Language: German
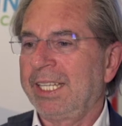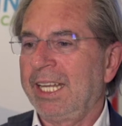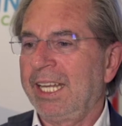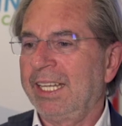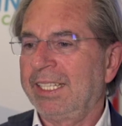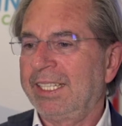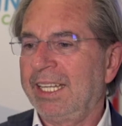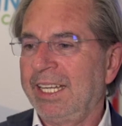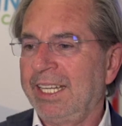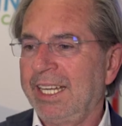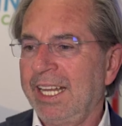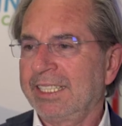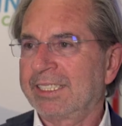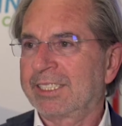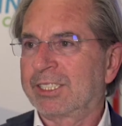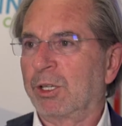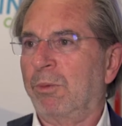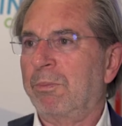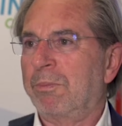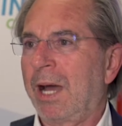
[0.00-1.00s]
die, die
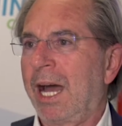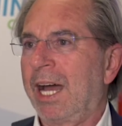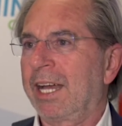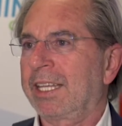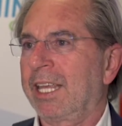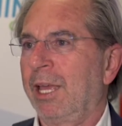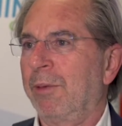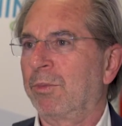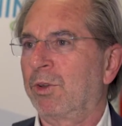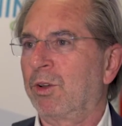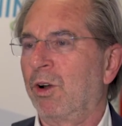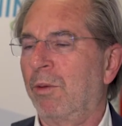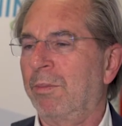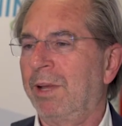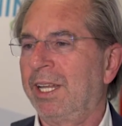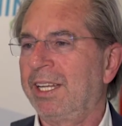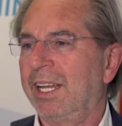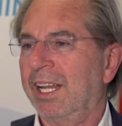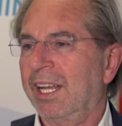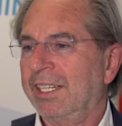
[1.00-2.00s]
jetzt zum Barcamp
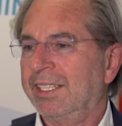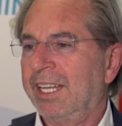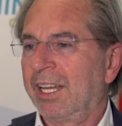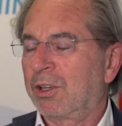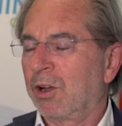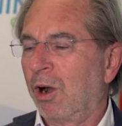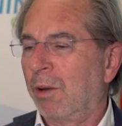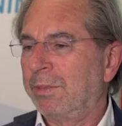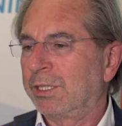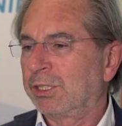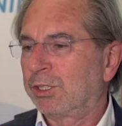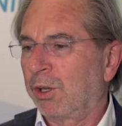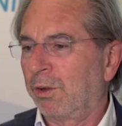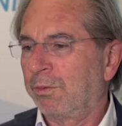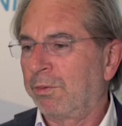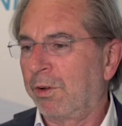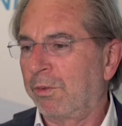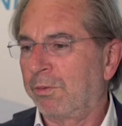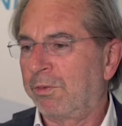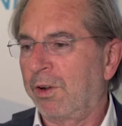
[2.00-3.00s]
kommen, die kommen
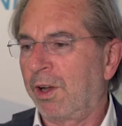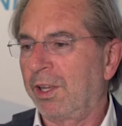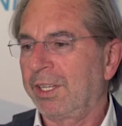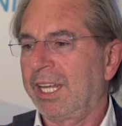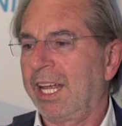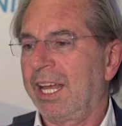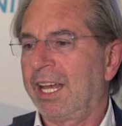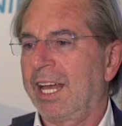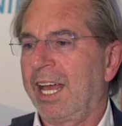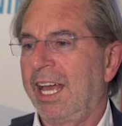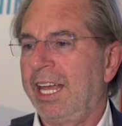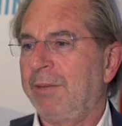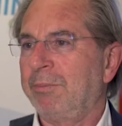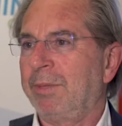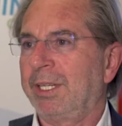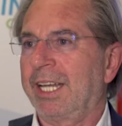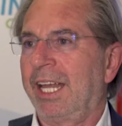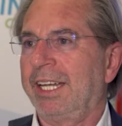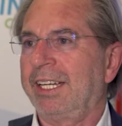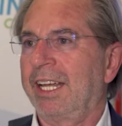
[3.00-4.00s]
schon von vornherein
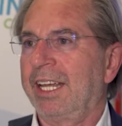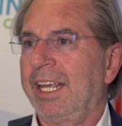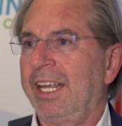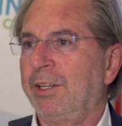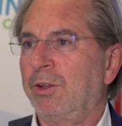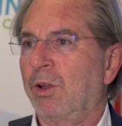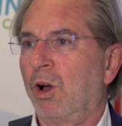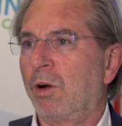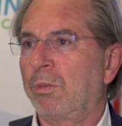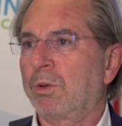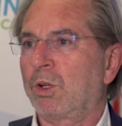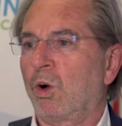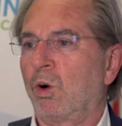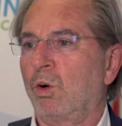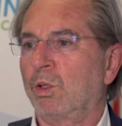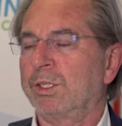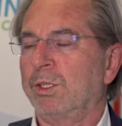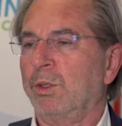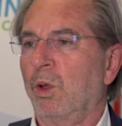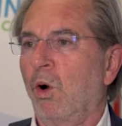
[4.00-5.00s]
mit einer enorm
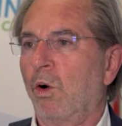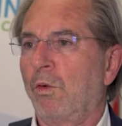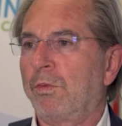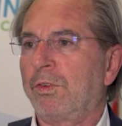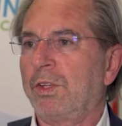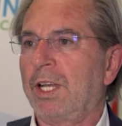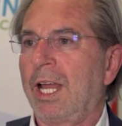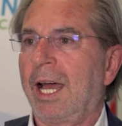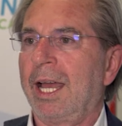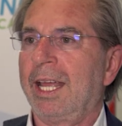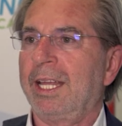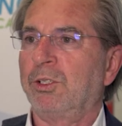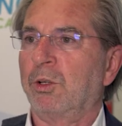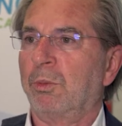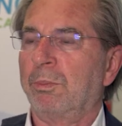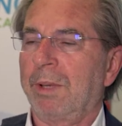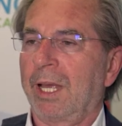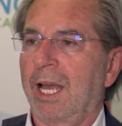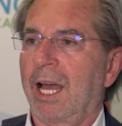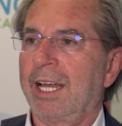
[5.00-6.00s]
großen Offenheit
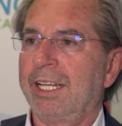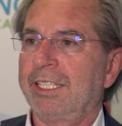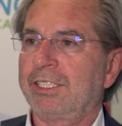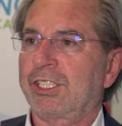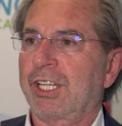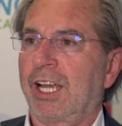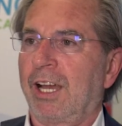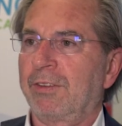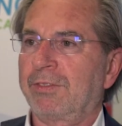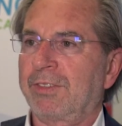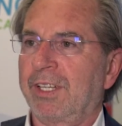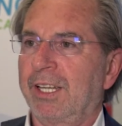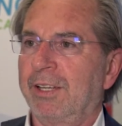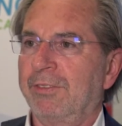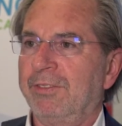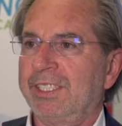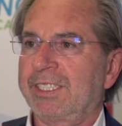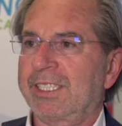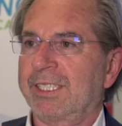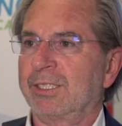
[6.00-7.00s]
und Bereitschaft,
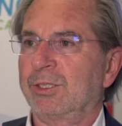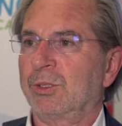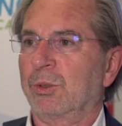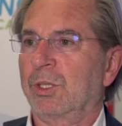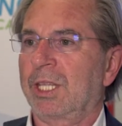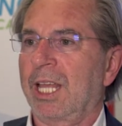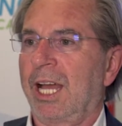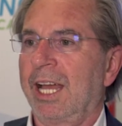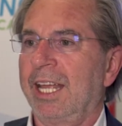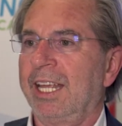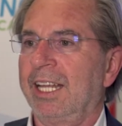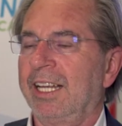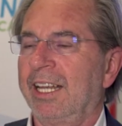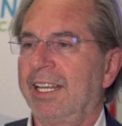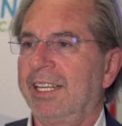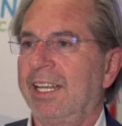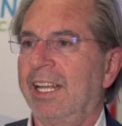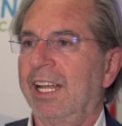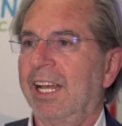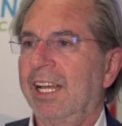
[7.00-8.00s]
äh, Wissen zu
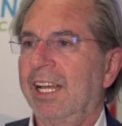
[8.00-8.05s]
teilen.